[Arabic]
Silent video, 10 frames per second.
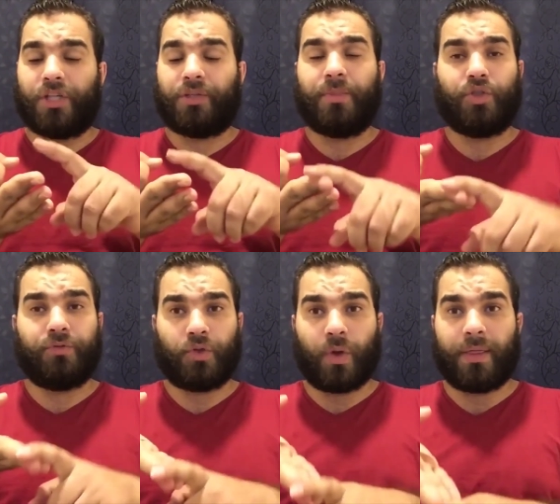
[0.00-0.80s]
وعشان ما
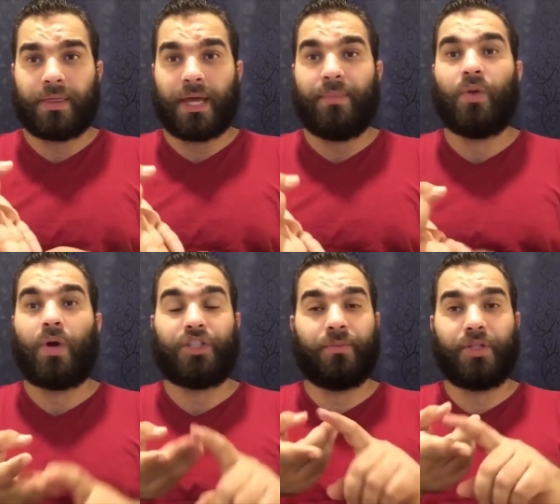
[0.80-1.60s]
تشوفش رؤى الثعابين
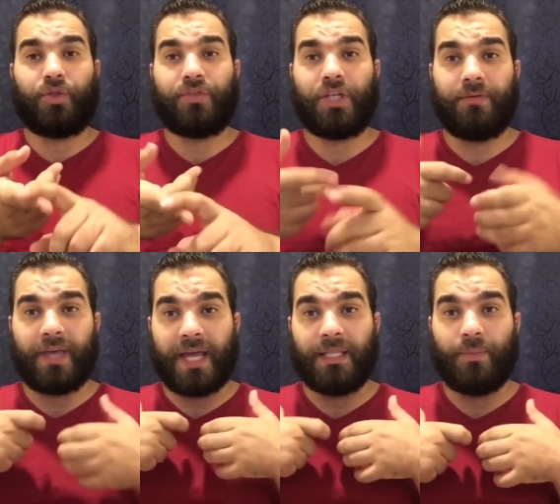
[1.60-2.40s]
وعشان ما تشوفش ان
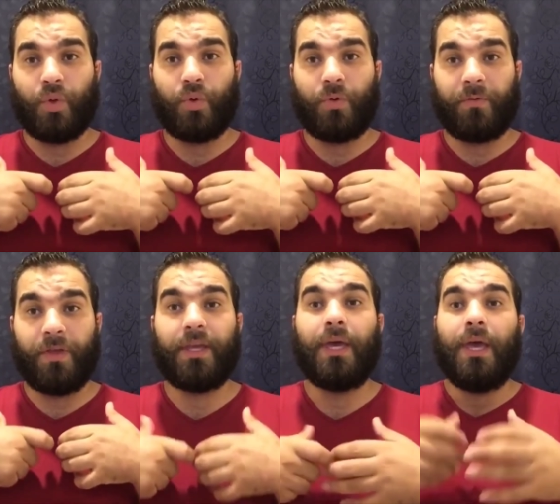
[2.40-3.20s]
في حد بيخنق يخلق
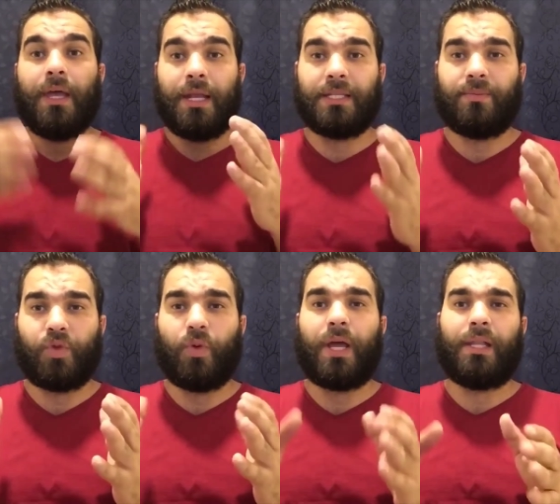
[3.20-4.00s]
فيك لازم
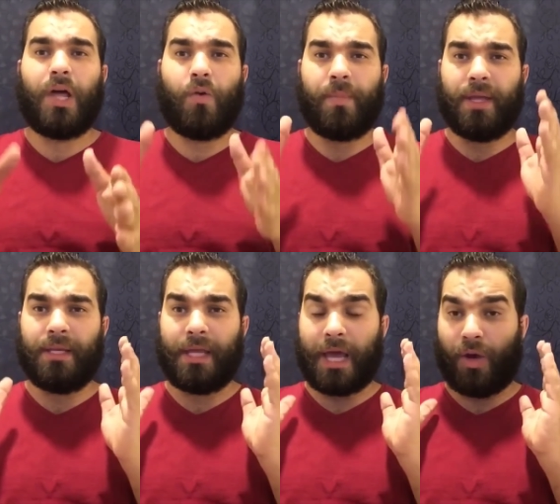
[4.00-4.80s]
تقول اللهم
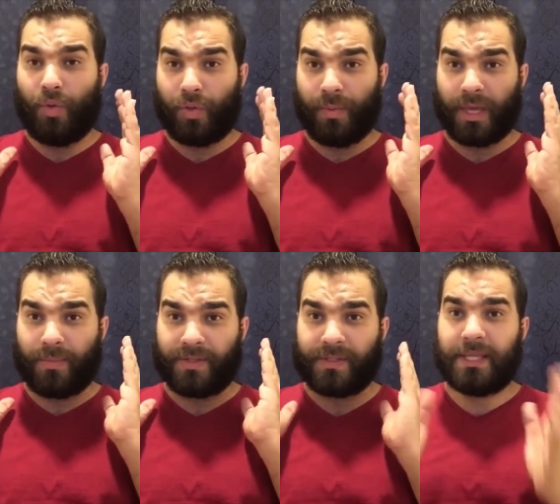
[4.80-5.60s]
إني أعوذ بك
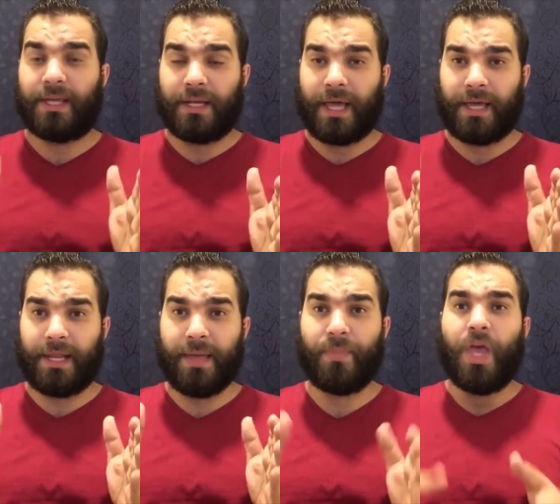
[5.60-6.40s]
من سيء
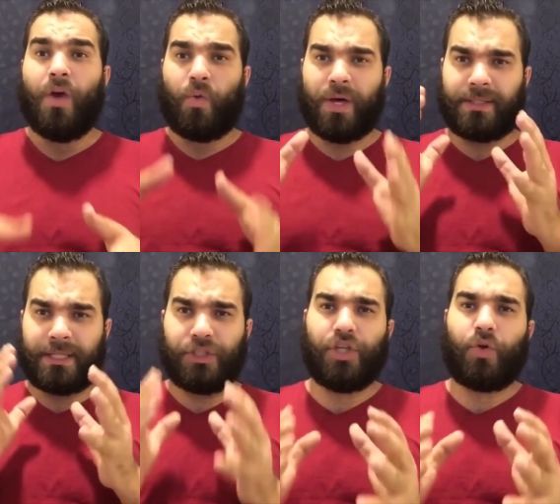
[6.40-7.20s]
الأحلام
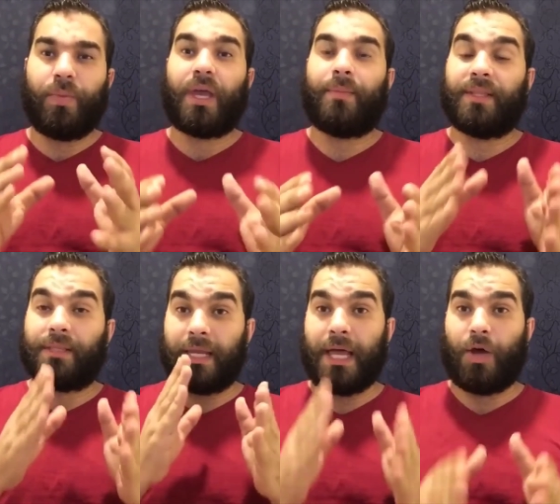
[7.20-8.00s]
وأستجير بك
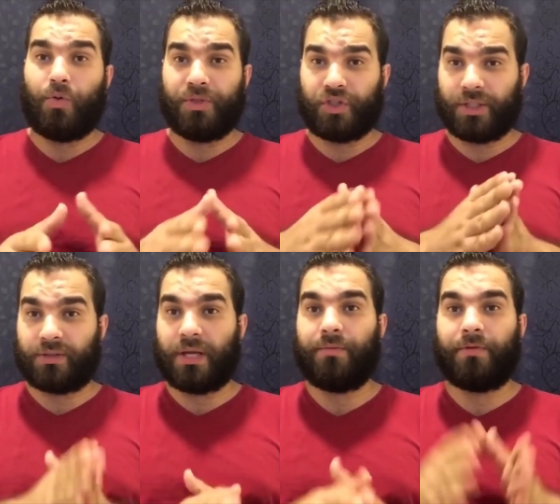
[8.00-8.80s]
من تلاعب
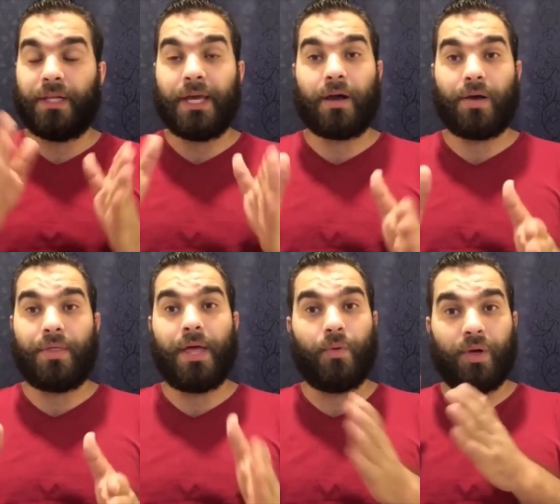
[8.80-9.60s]
الشيطان في
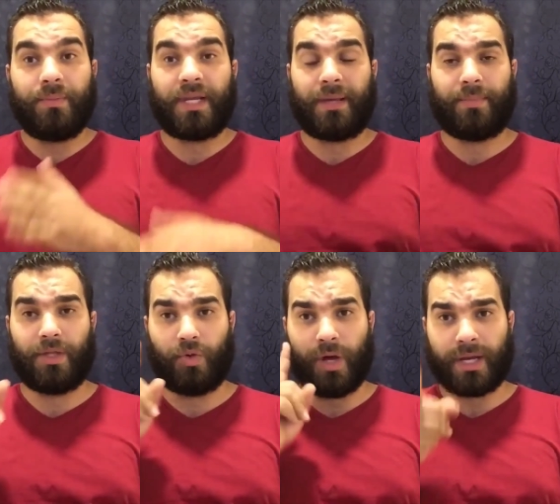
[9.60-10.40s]
اليقظة والمنام
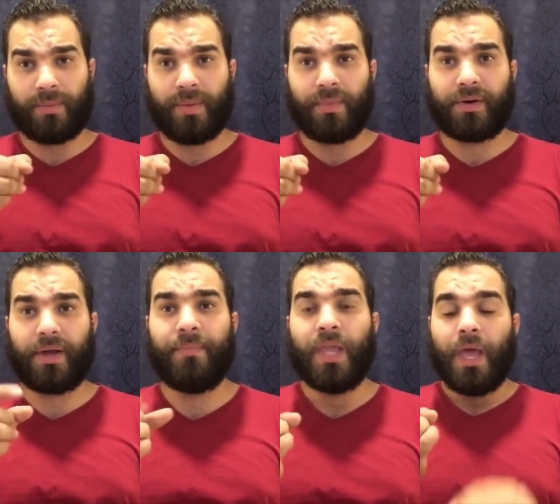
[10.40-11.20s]
الدعاء كمان
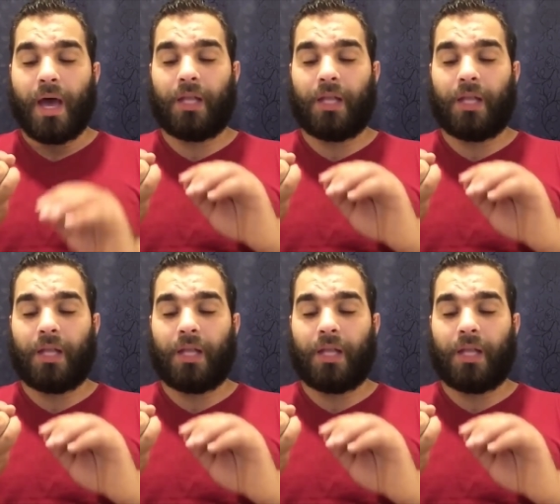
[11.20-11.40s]
مرة